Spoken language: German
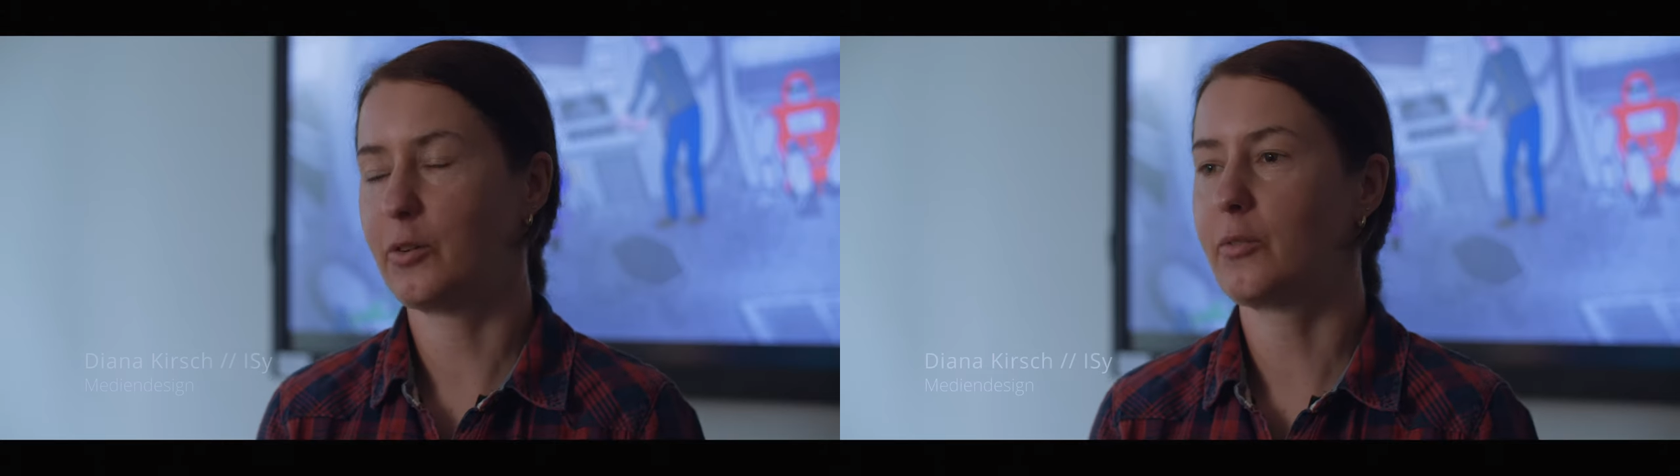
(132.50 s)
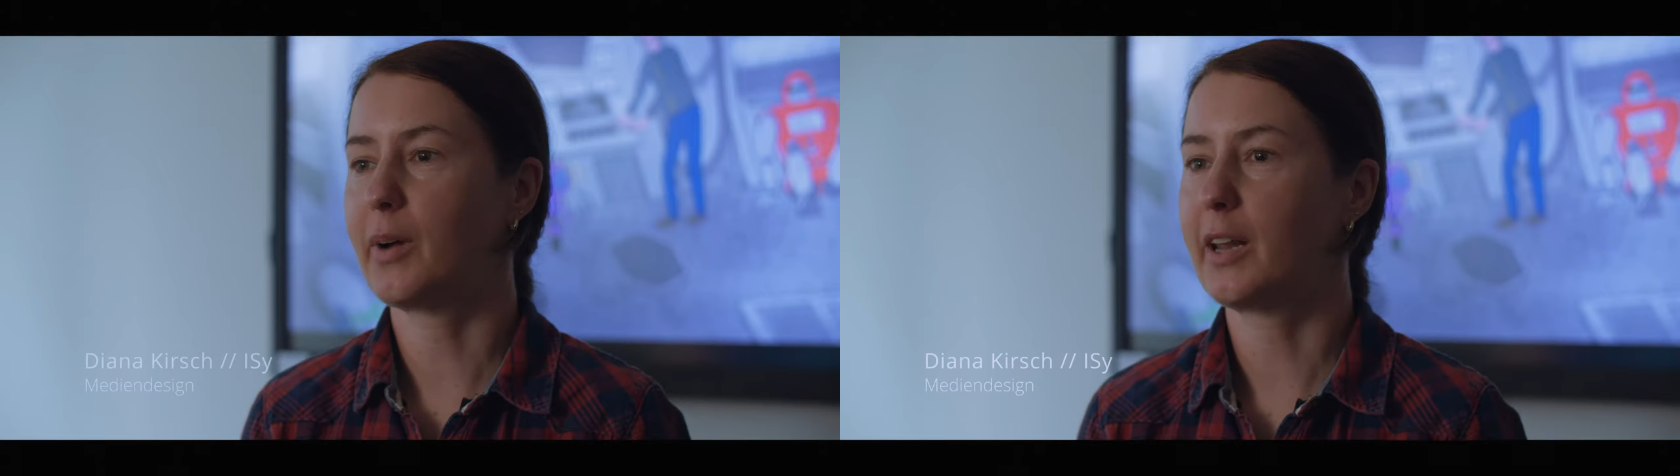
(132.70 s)

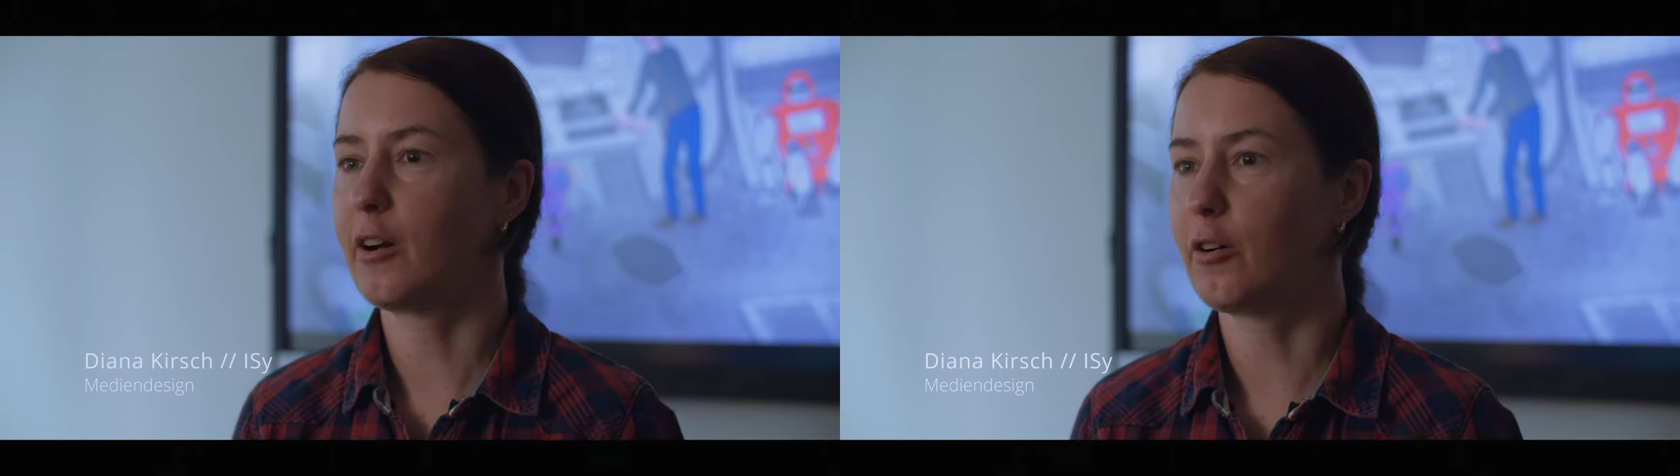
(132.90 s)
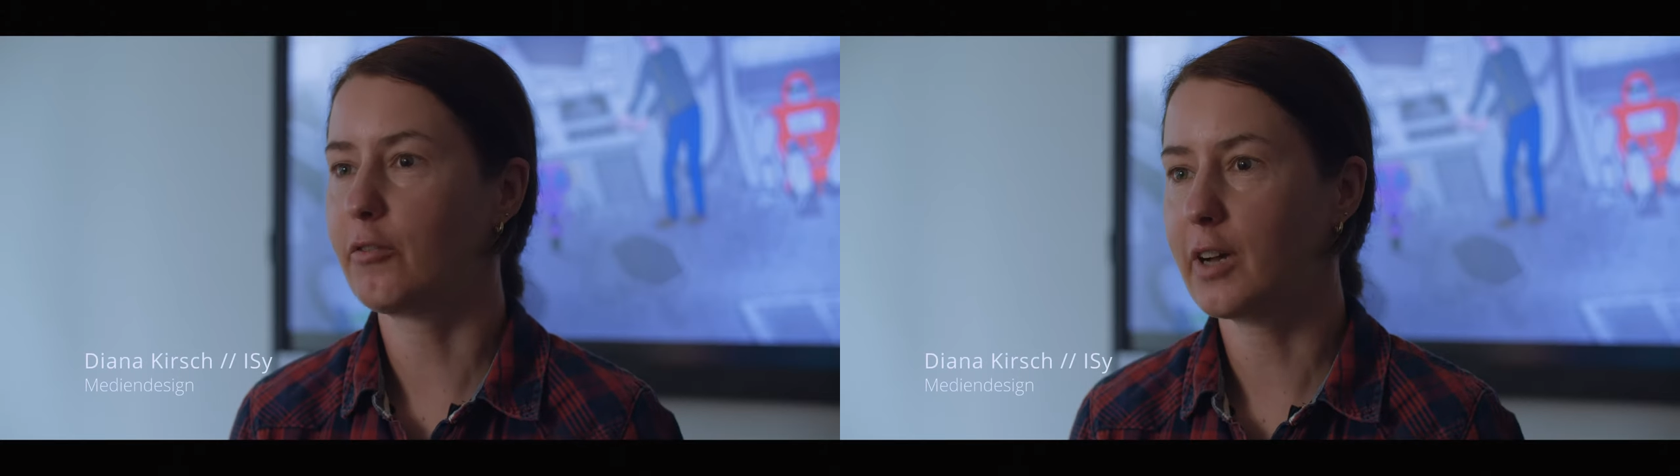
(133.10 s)
und
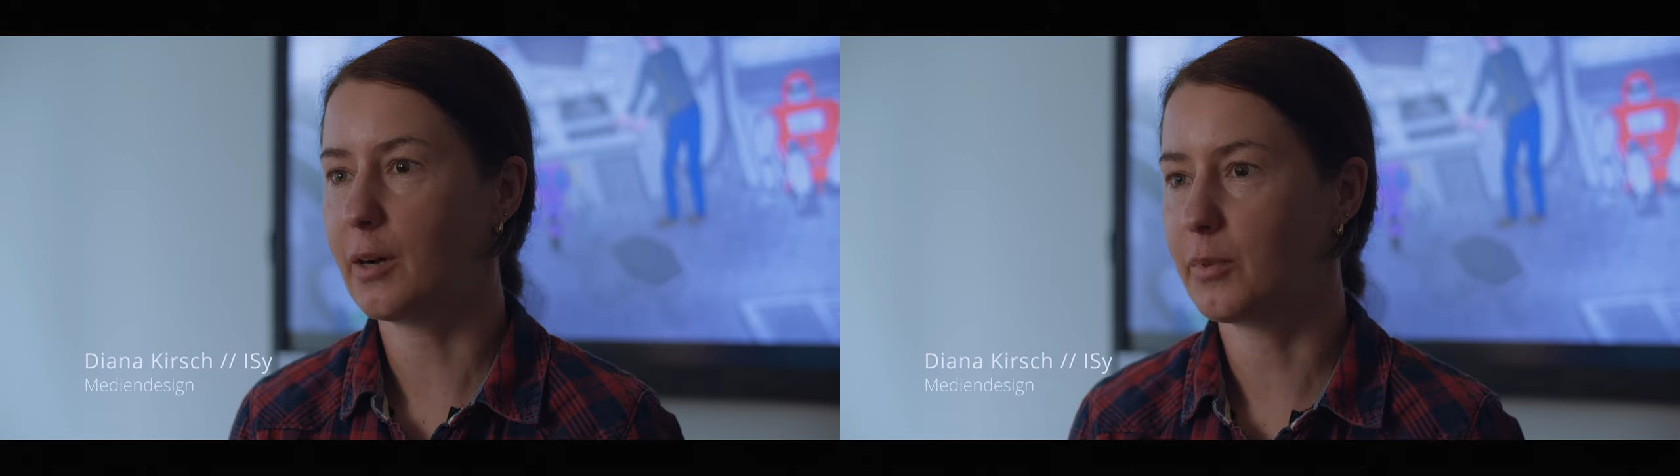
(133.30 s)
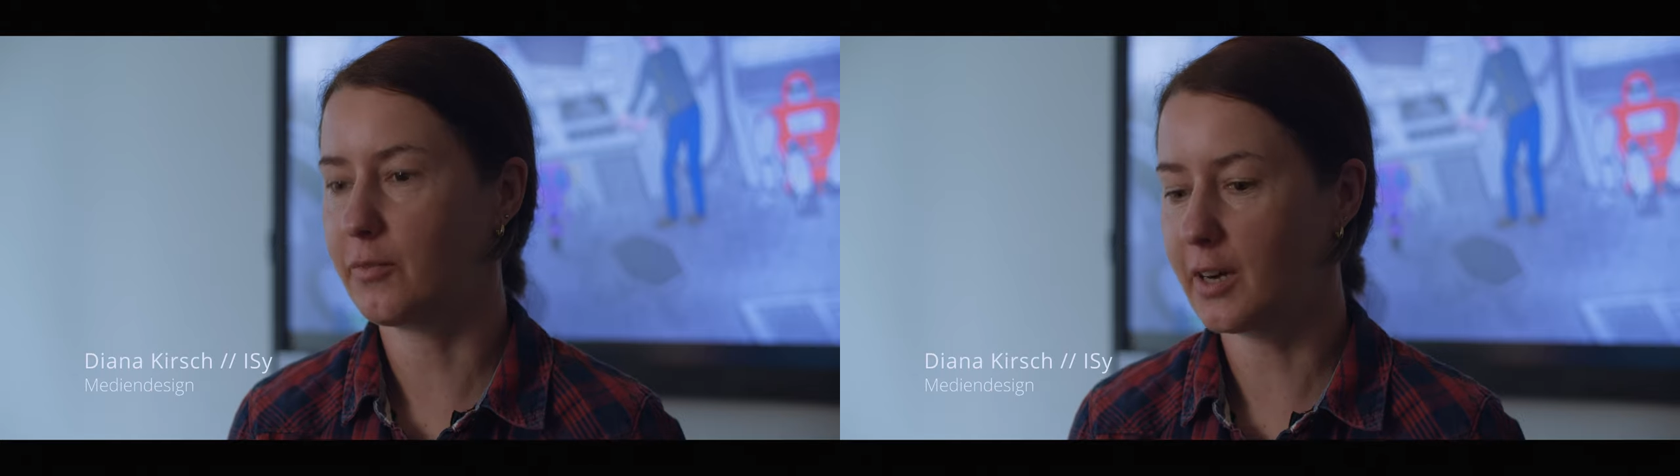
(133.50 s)
meine
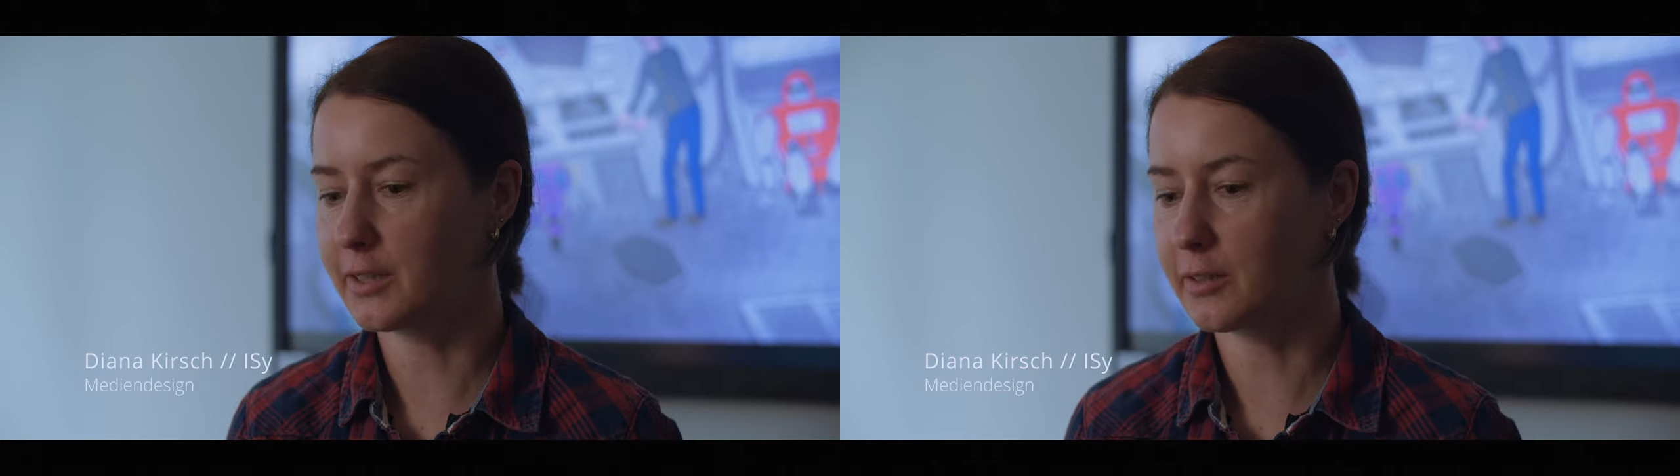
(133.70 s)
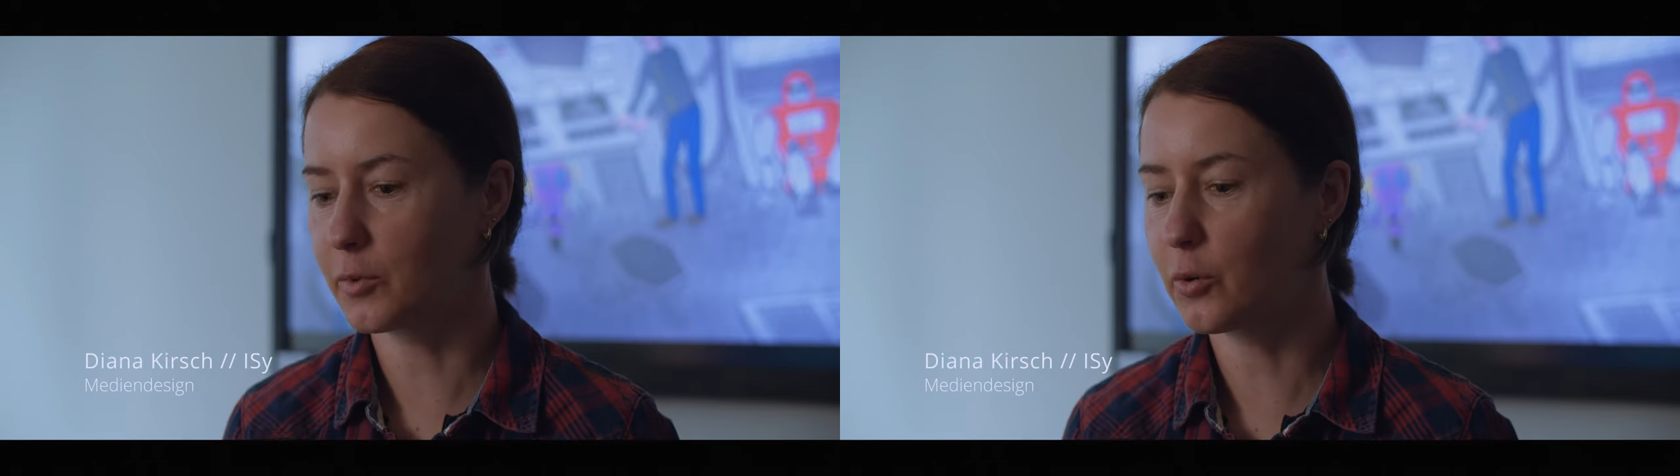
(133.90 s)
Aufgabe war
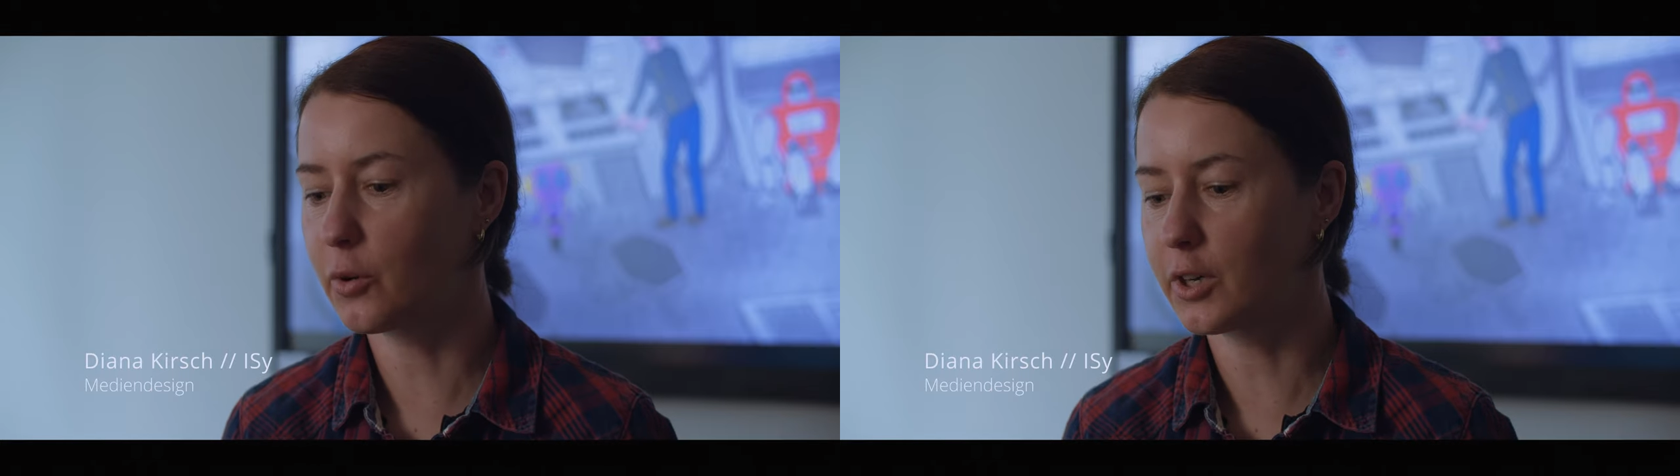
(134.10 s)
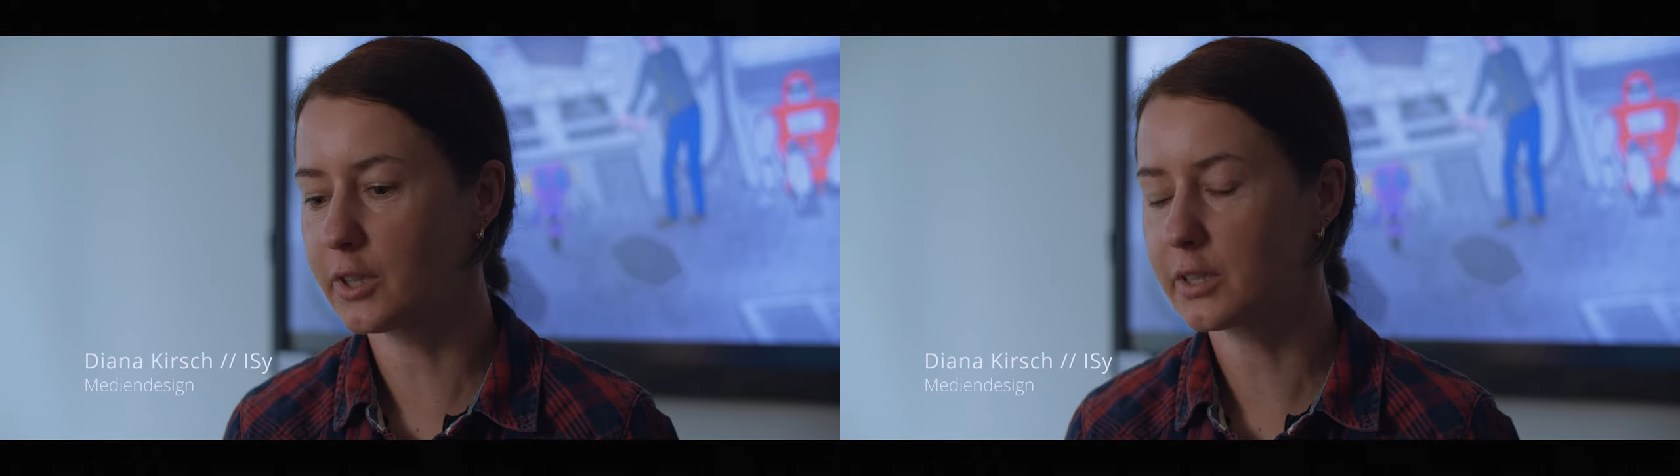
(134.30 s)
es im
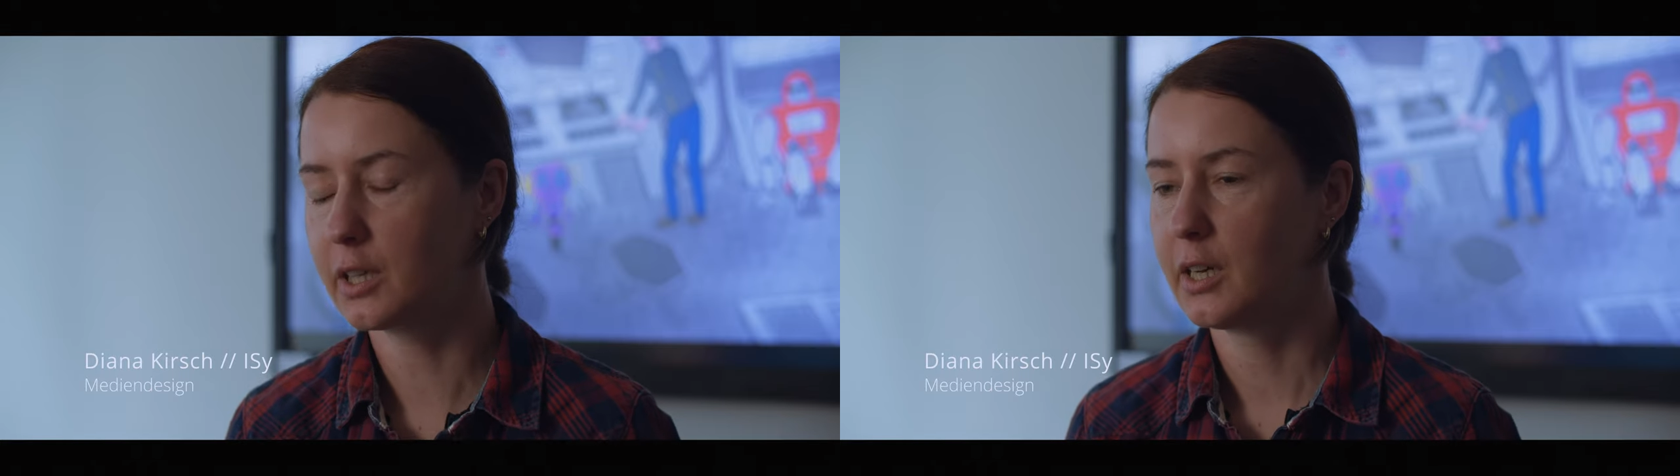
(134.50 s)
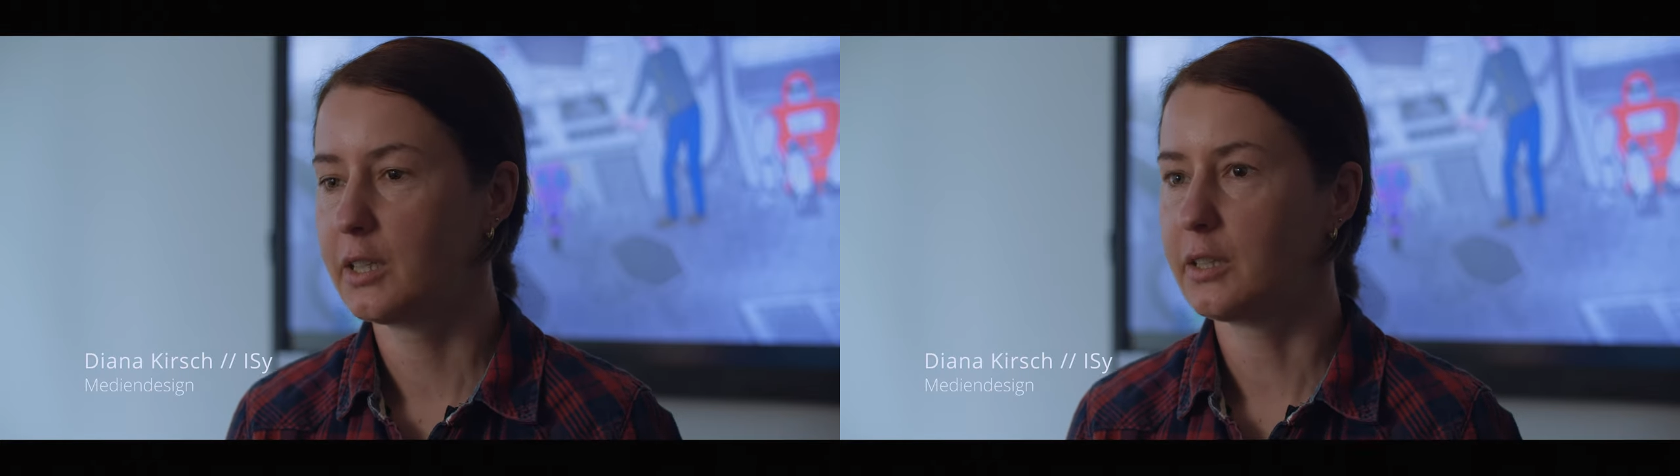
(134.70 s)
Kurs,
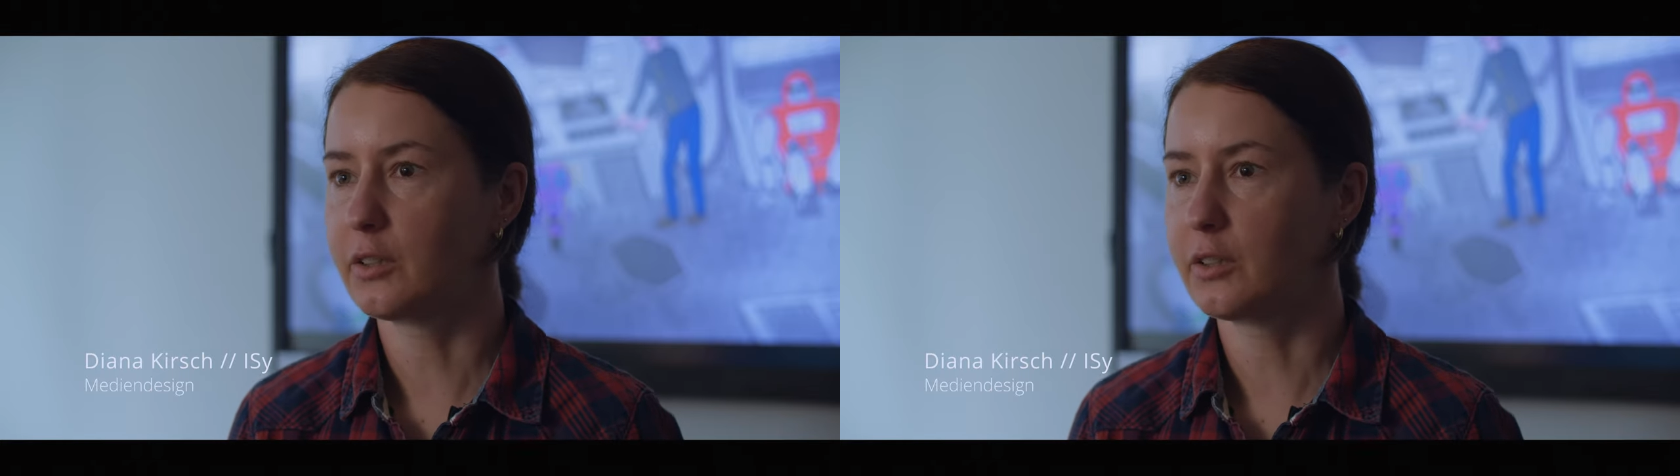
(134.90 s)
die